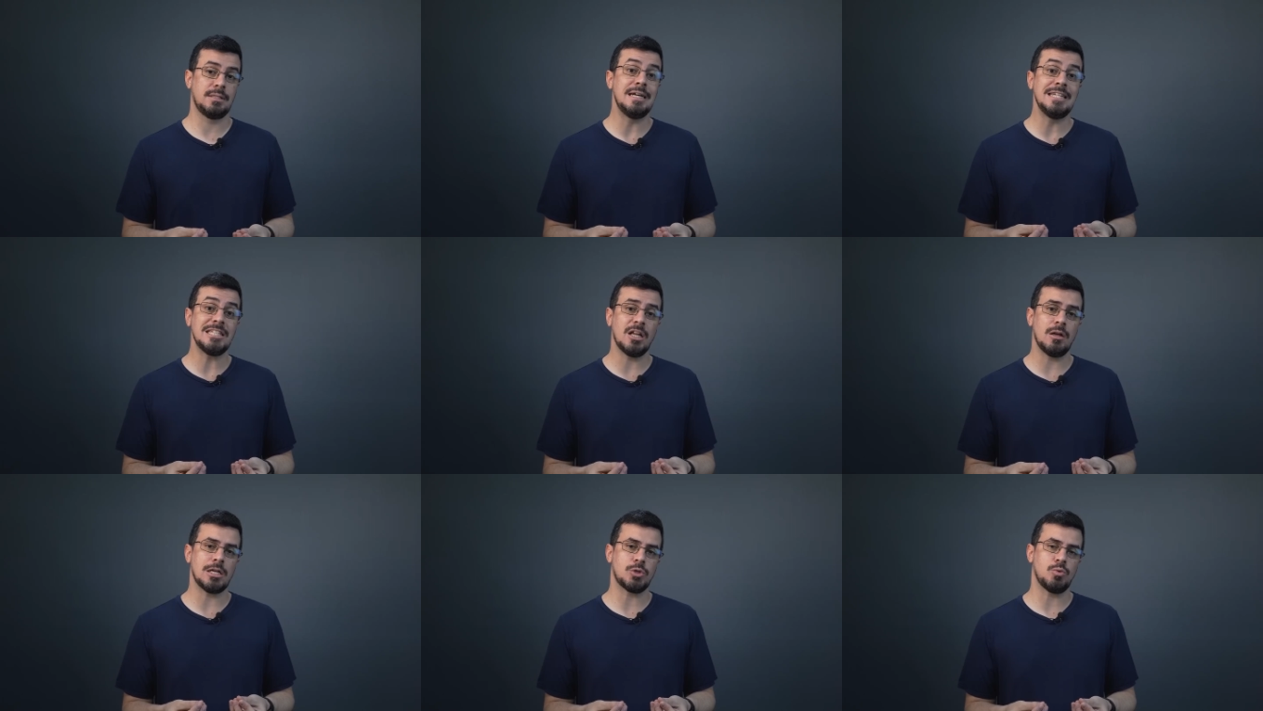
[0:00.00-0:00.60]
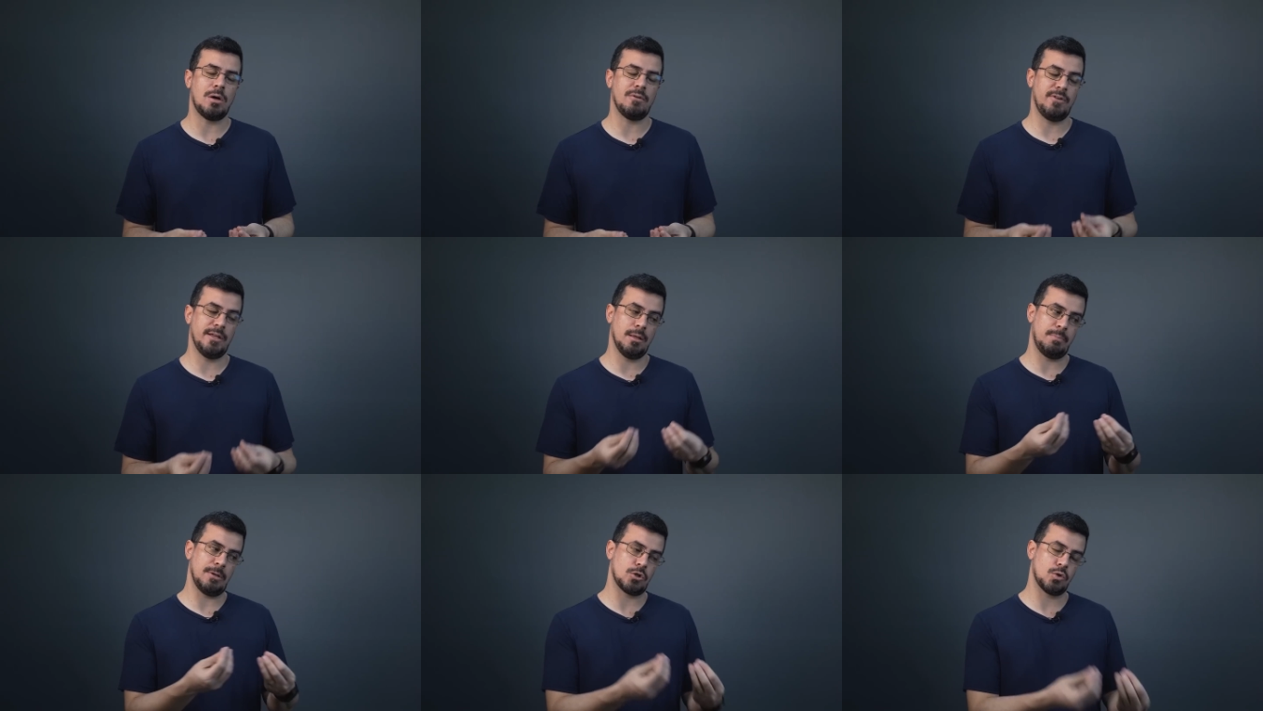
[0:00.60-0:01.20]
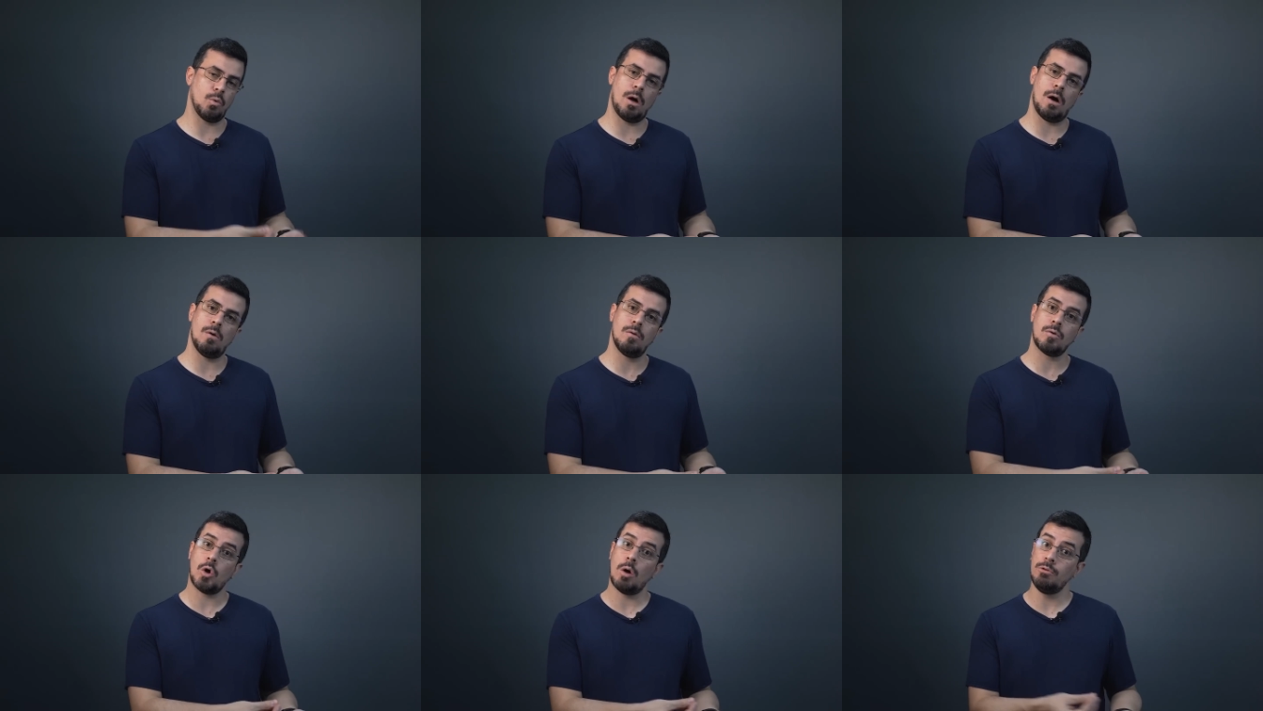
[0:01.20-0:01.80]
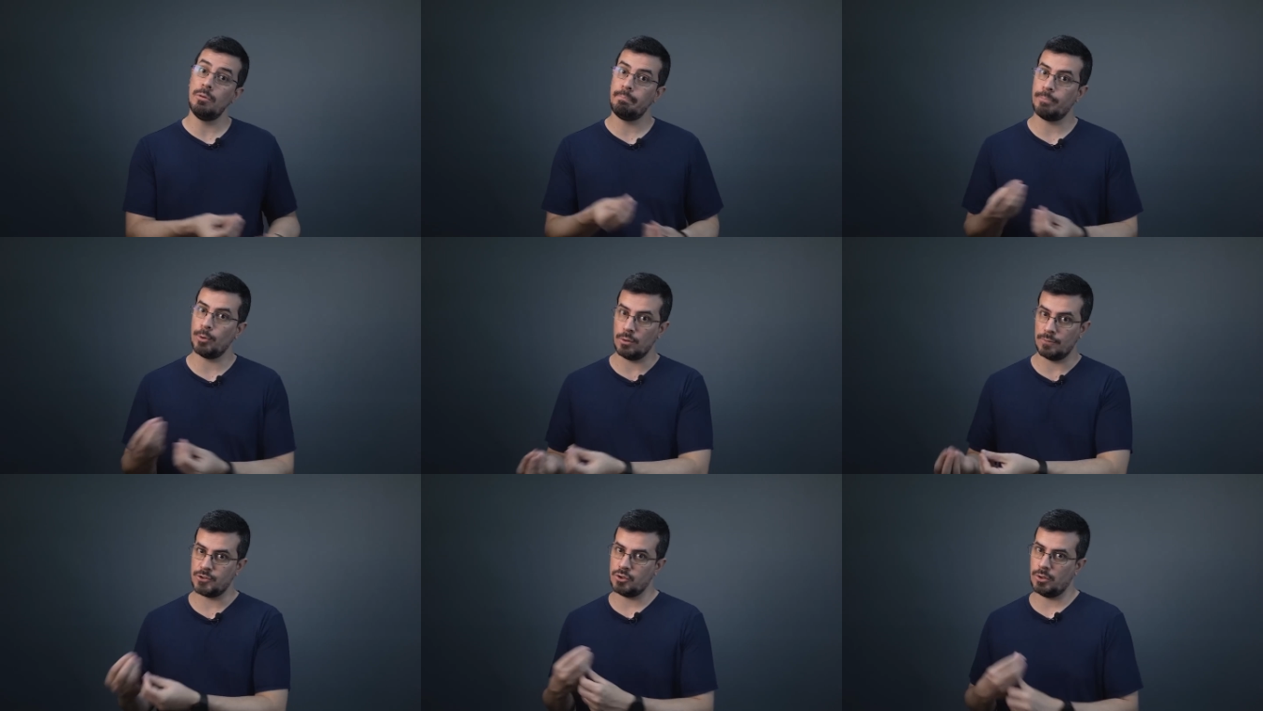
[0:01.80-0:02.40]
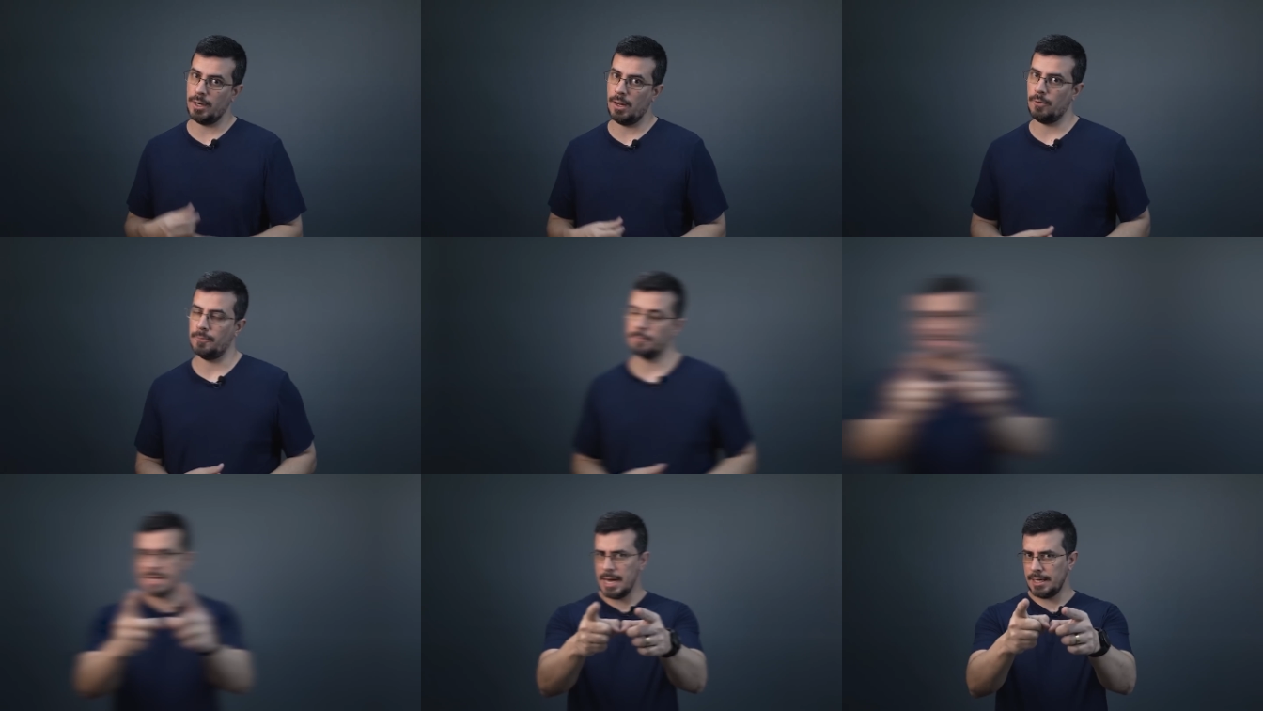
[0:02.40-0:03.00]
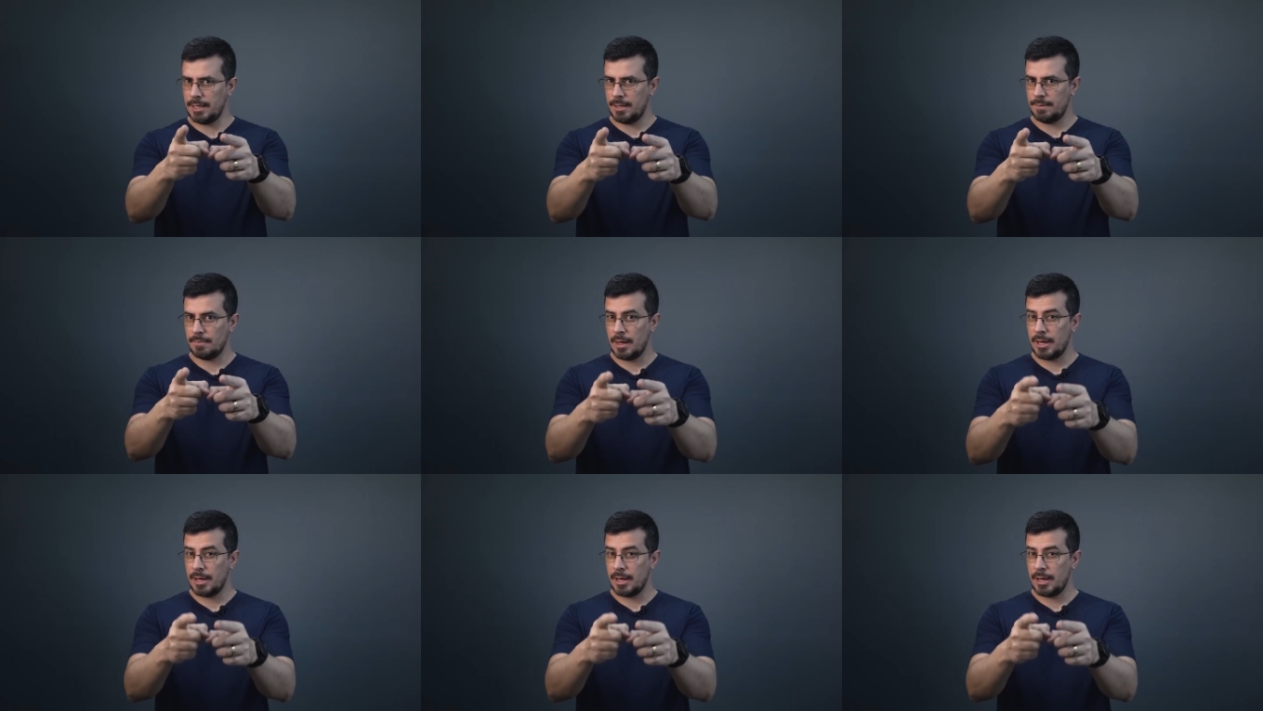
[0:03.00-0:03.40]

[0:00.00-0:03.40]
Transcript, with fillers: tanto na sua vida pessoal como profissional. E aí,